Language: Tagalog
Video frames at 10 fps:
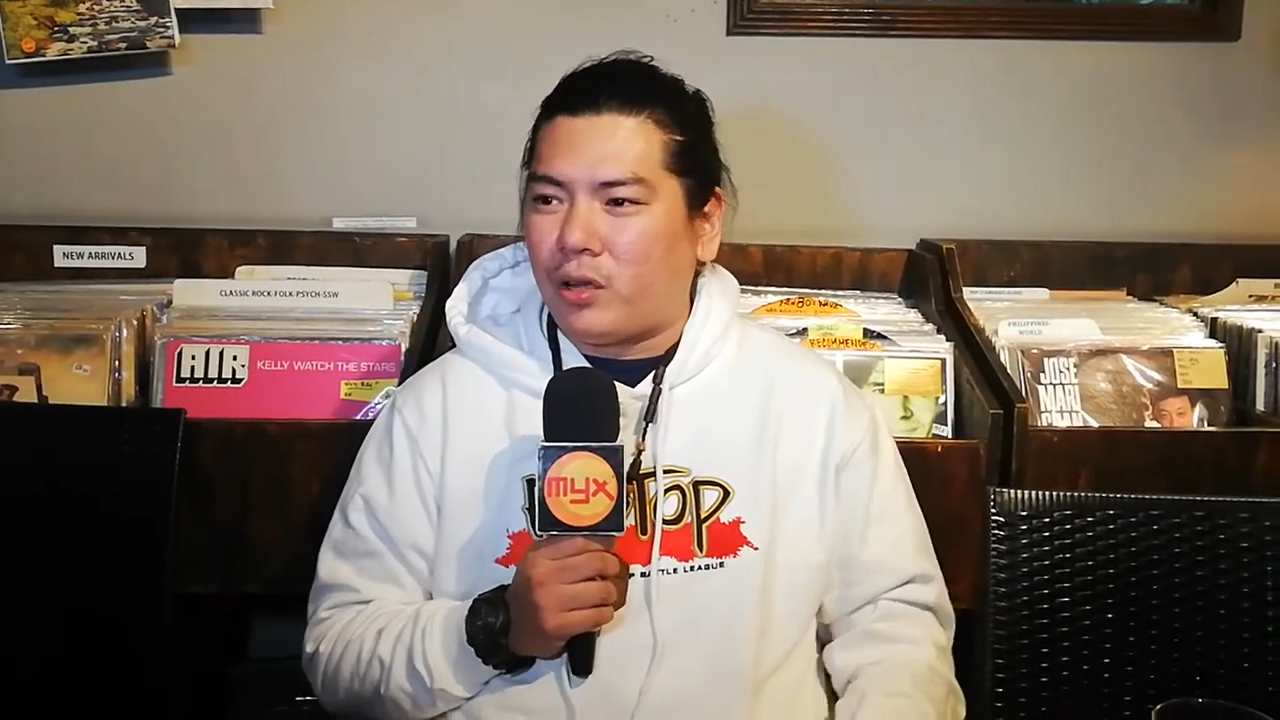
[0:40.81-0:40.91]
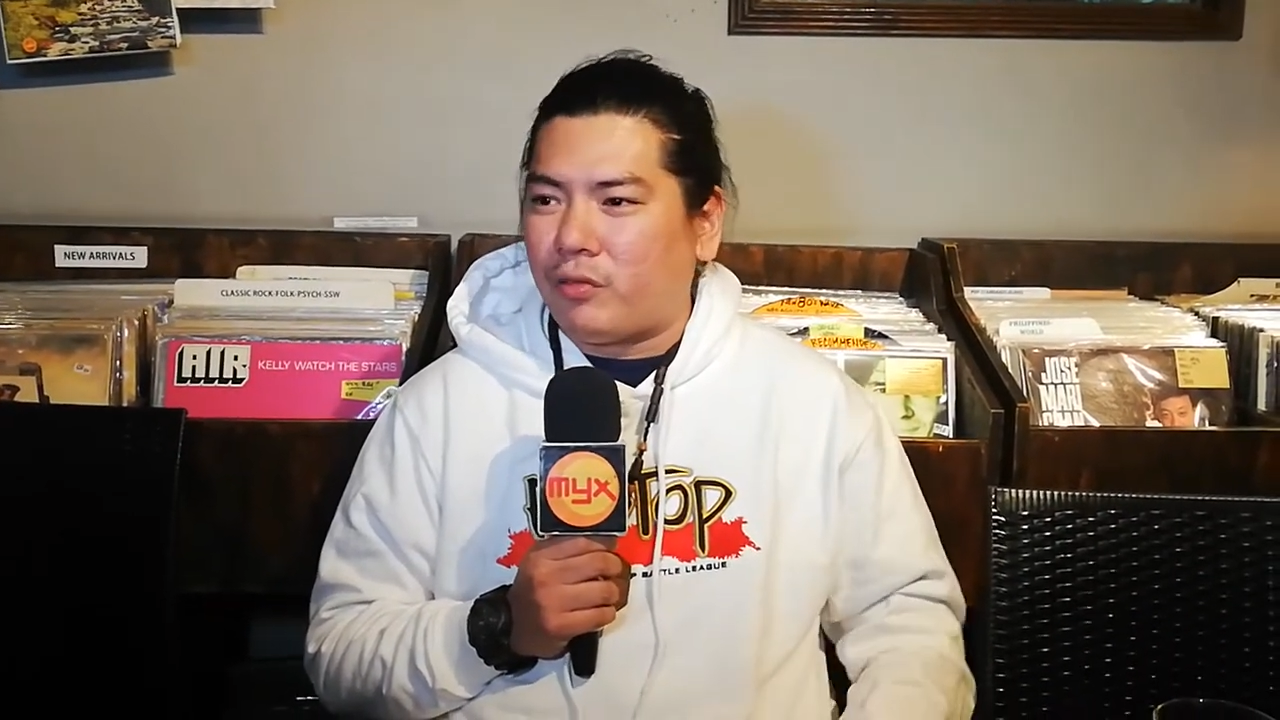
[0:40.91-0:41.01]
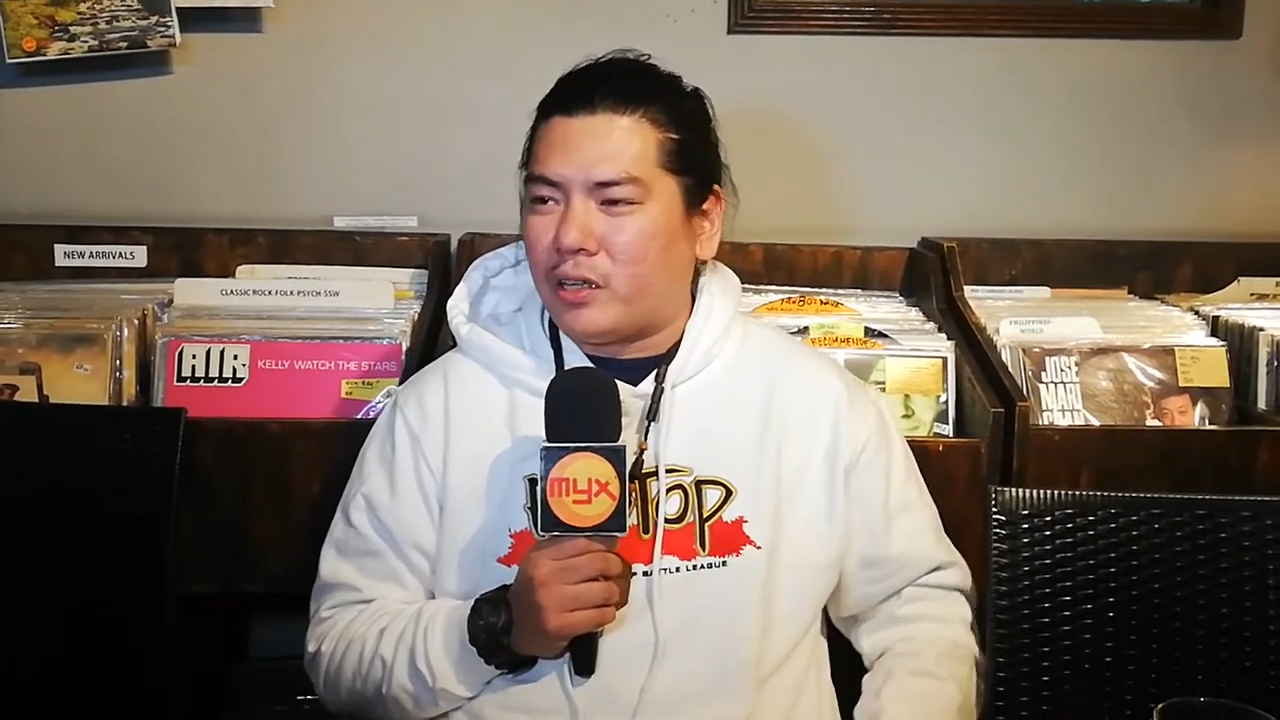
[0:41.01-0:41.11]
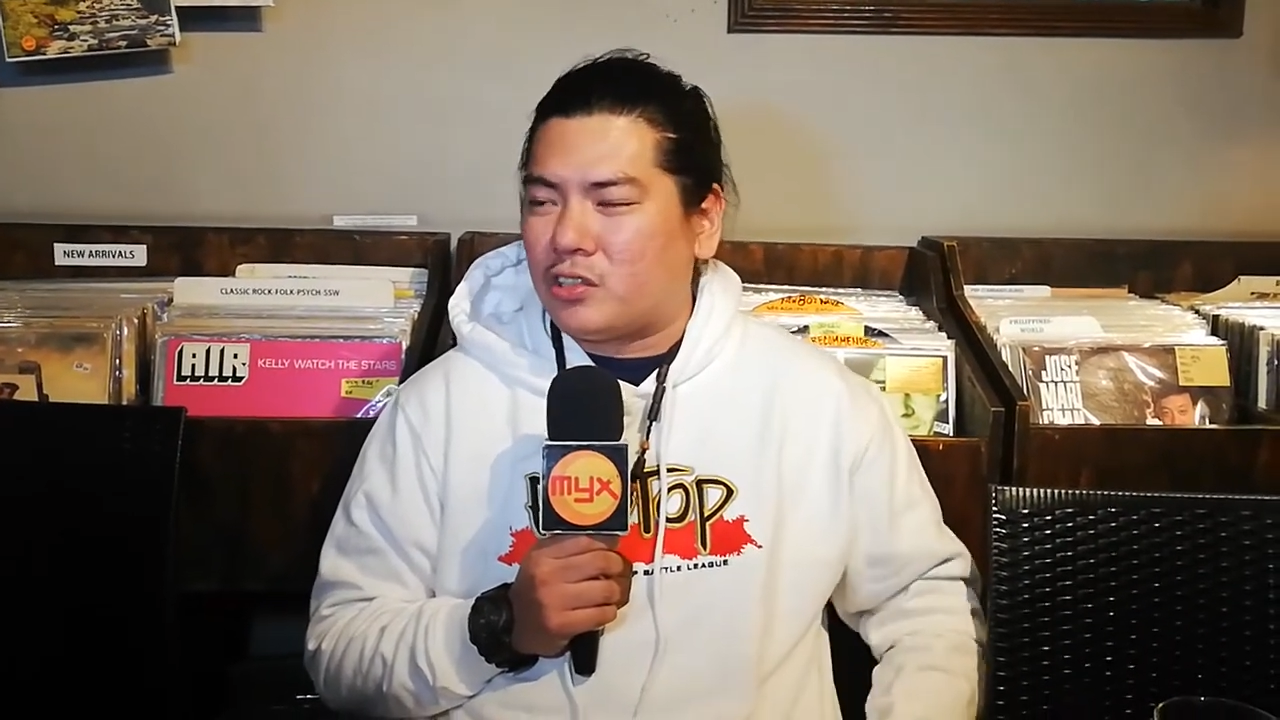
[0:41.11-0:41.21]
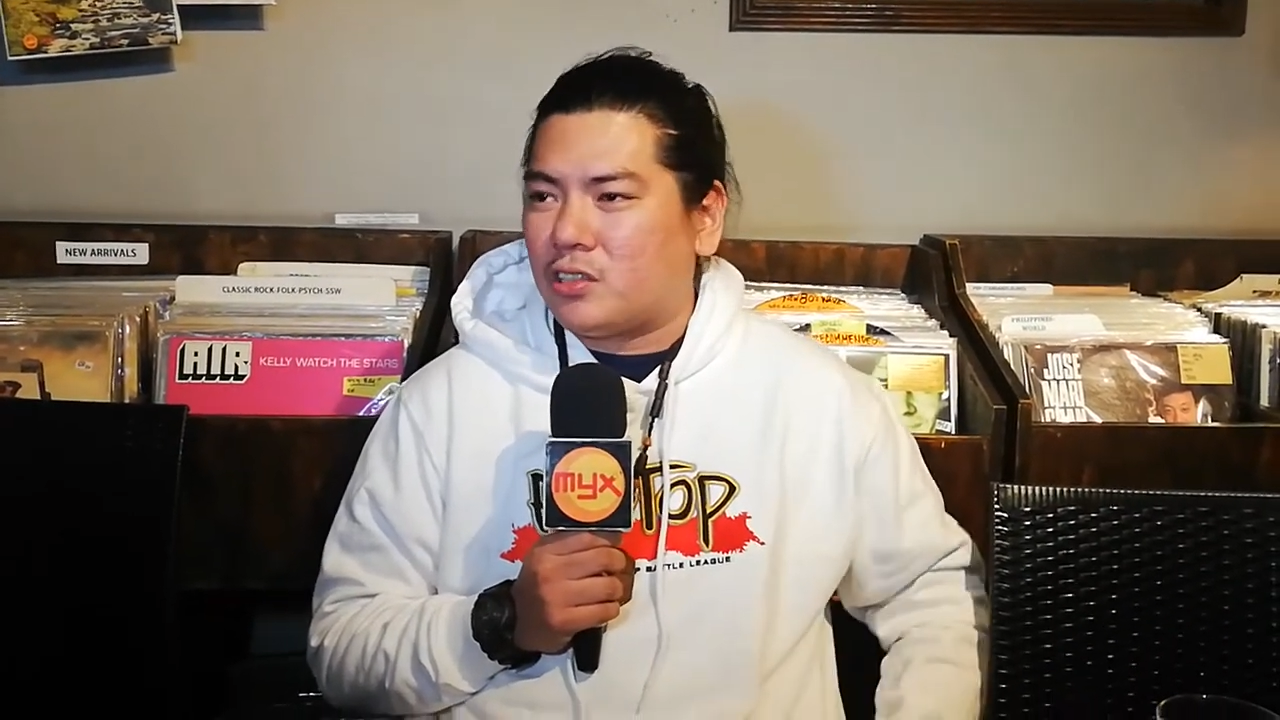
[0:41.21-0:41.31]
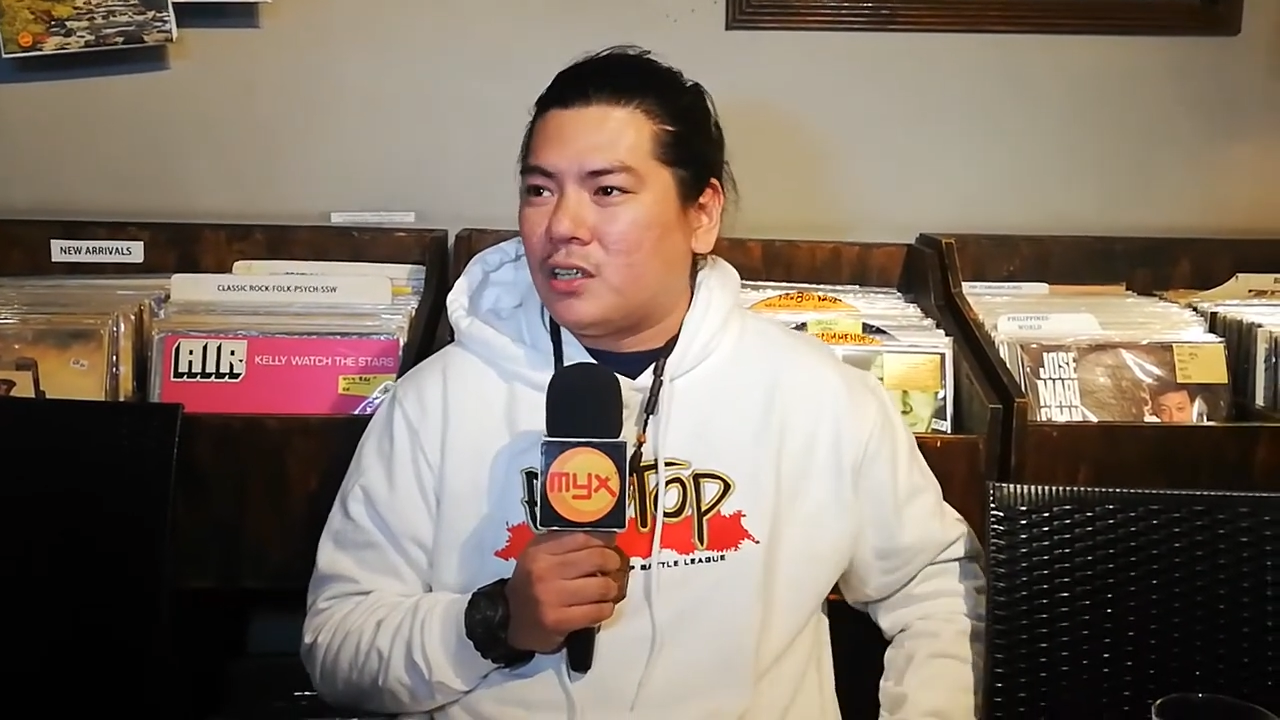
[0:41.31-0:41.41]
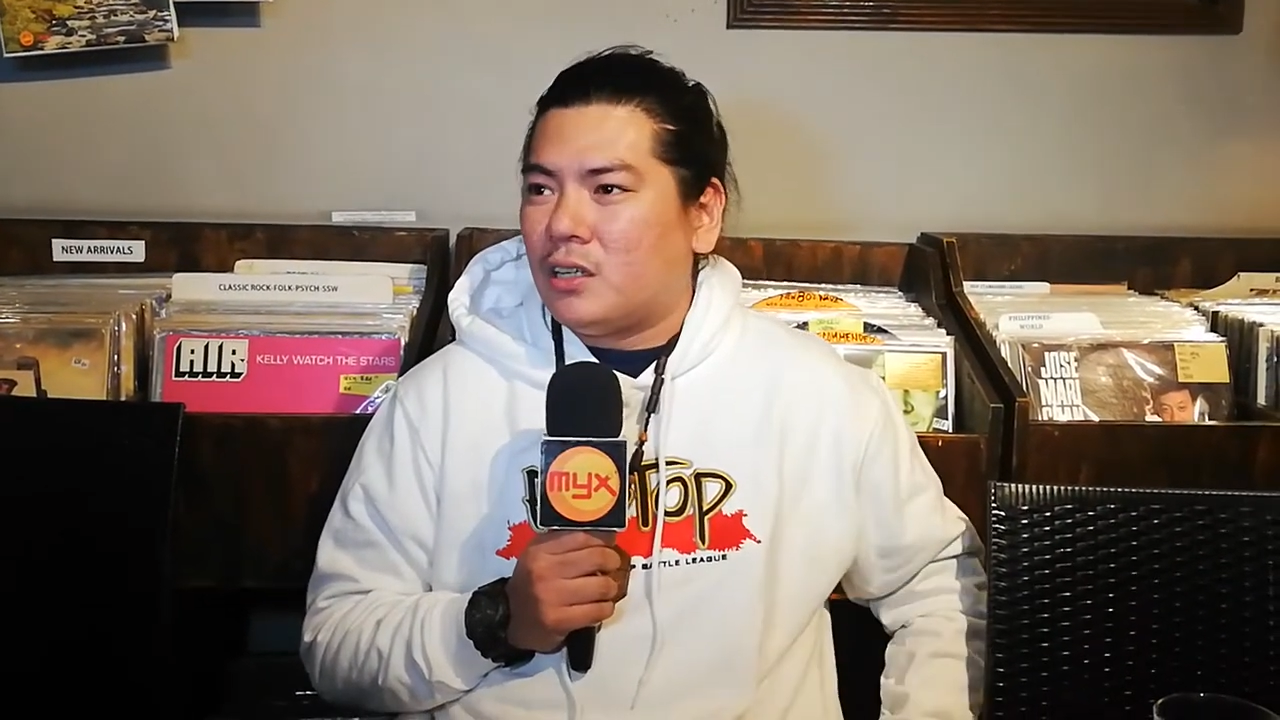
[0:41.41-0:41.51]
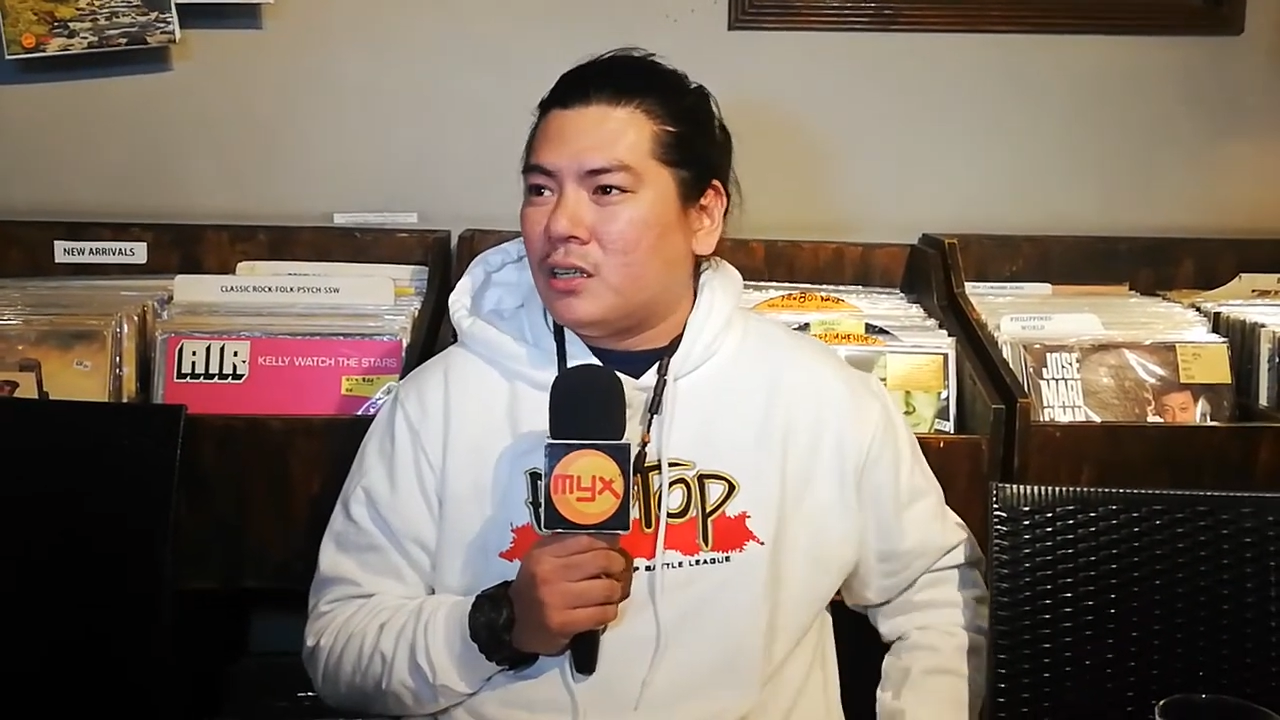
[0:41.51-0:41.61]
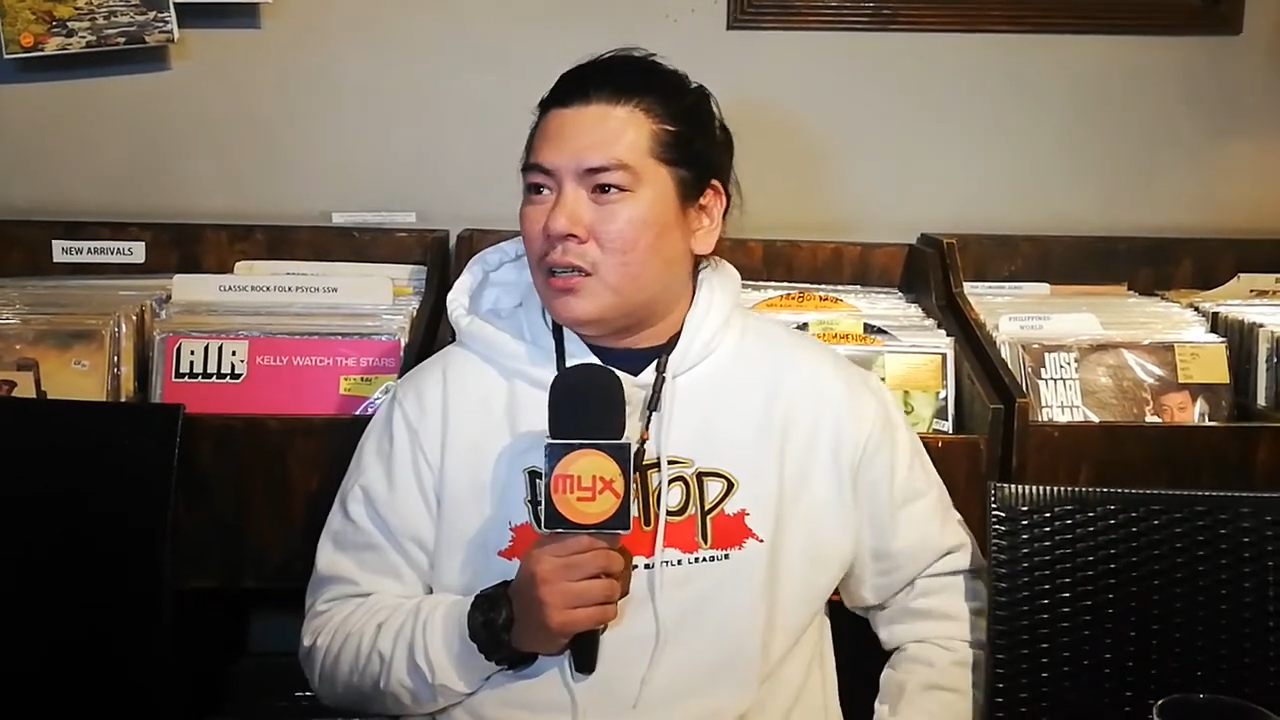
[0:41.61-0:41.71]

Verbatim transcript: advice.